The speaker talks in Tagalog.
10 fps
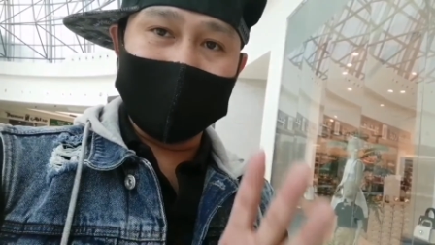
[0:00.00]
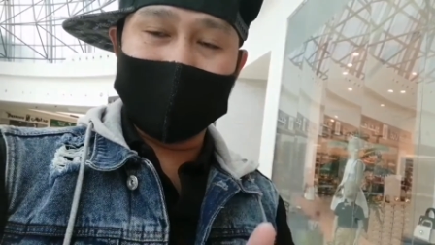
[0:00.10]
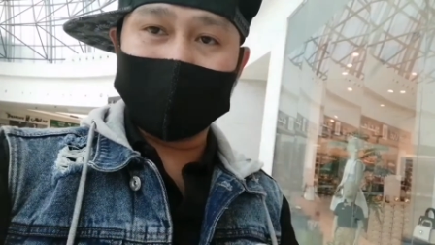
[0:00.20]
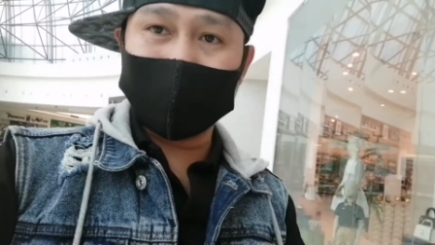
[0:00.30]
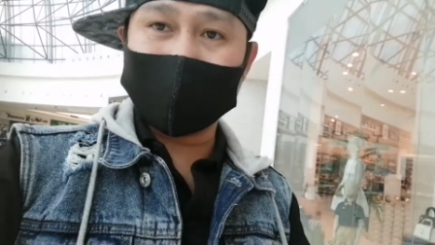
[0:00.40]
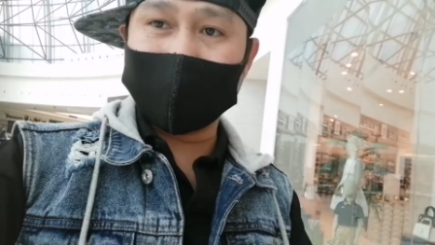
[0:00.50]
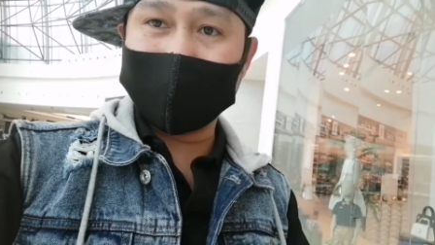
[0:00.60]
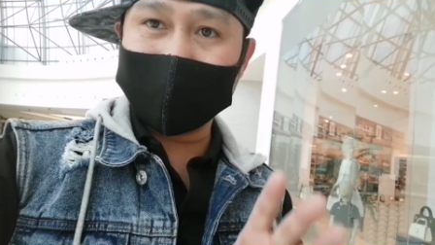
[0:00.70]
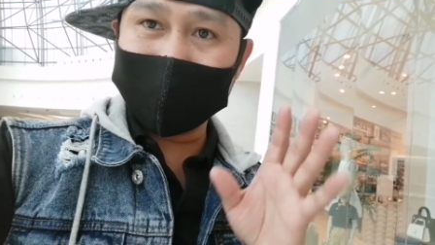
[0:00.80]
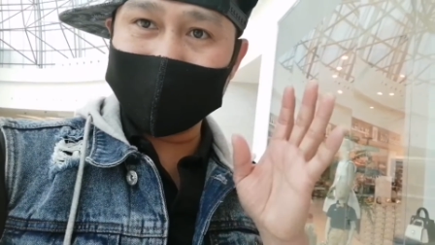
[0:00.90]
Yan ang
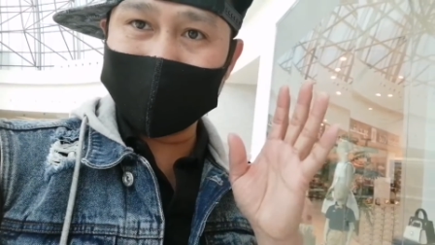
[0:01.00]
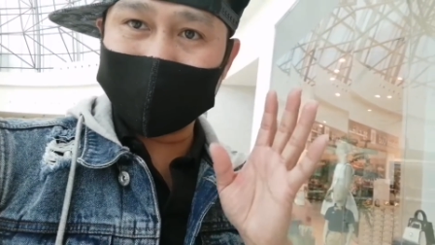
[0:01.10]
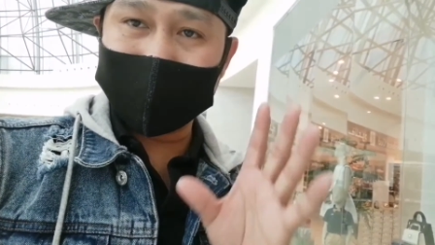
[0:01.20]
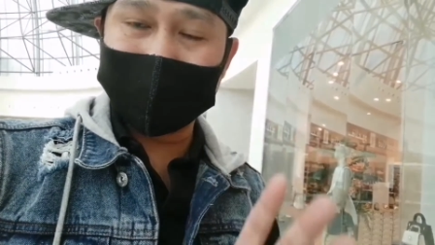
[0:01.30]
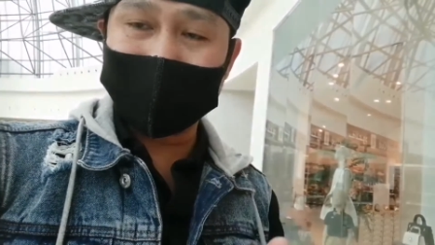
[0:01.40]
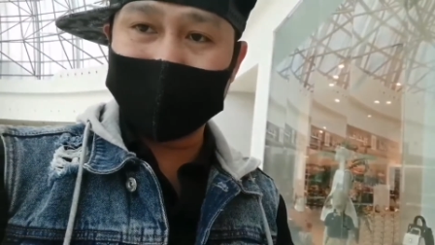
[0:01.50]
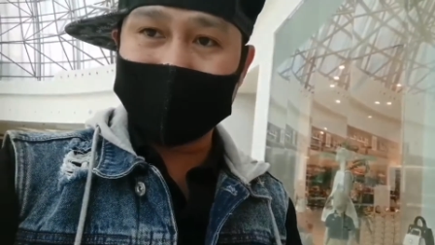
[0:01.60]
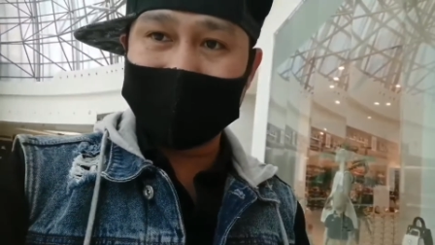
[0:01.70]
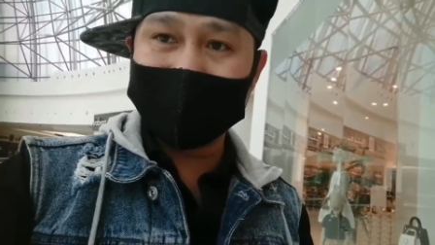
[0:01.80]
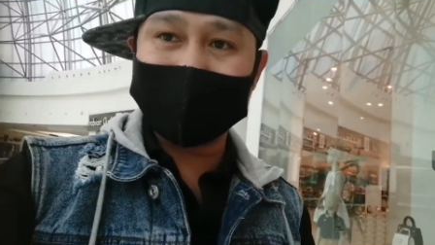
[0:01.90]
pag-usapan natin pero
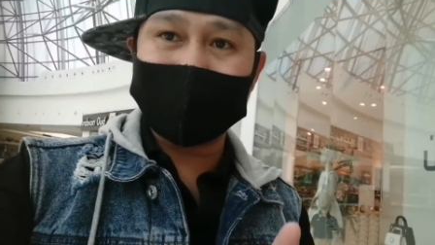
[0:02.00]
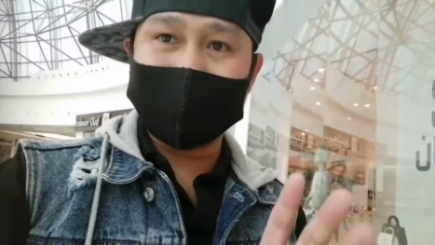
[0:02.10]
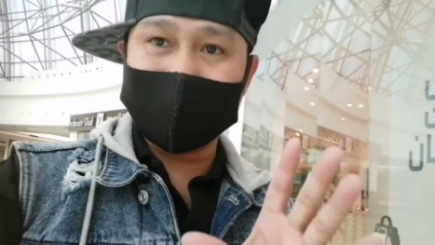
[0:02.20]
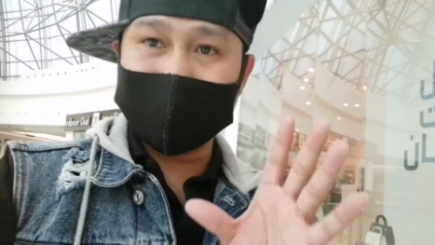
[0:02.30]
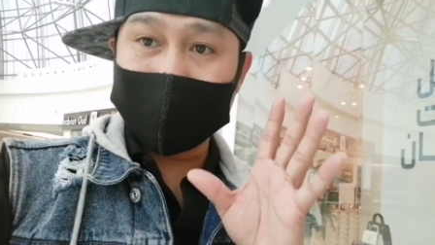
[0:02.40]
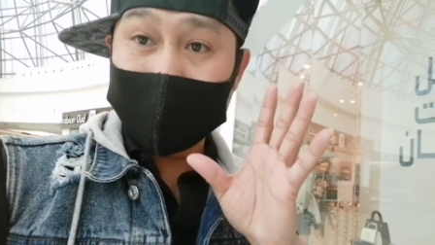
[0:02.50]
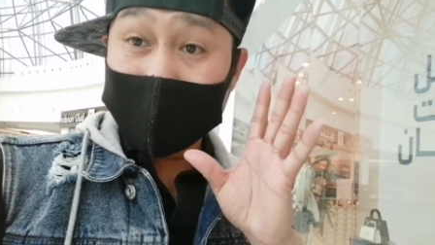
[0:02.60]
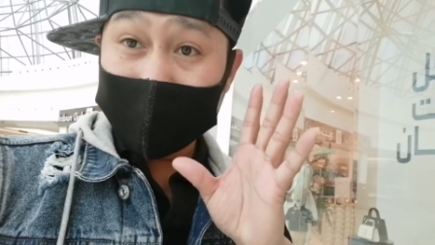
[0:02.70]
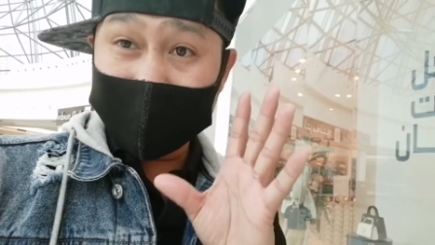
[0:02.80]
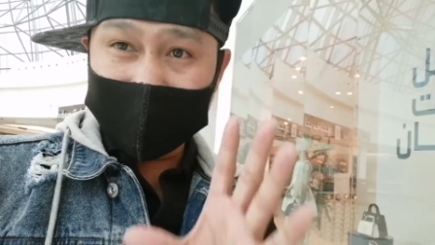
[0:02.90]
bagong lahat
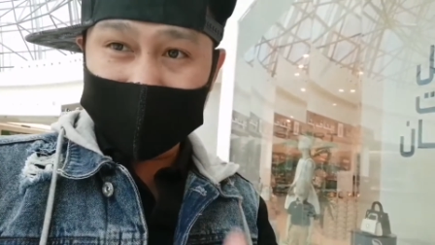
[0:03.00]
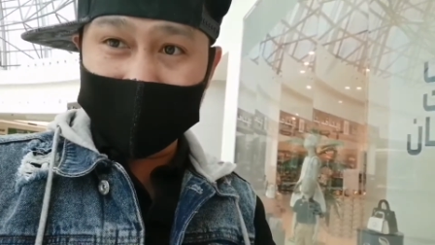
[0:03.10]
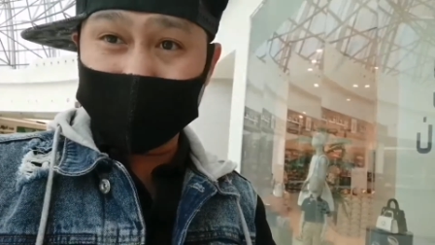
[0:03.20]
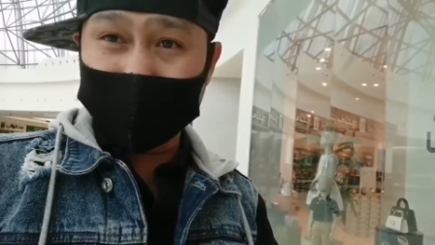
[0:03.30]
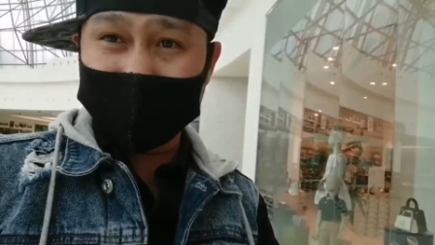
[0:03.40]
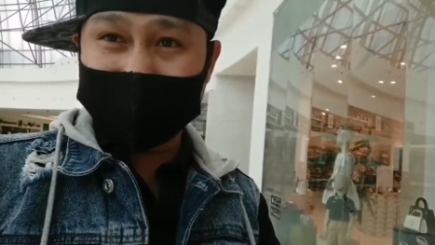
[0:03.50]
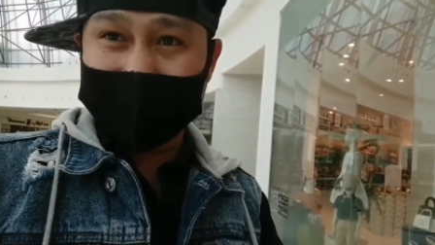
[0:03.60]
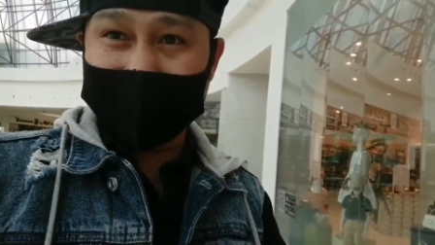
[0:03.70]
intro muna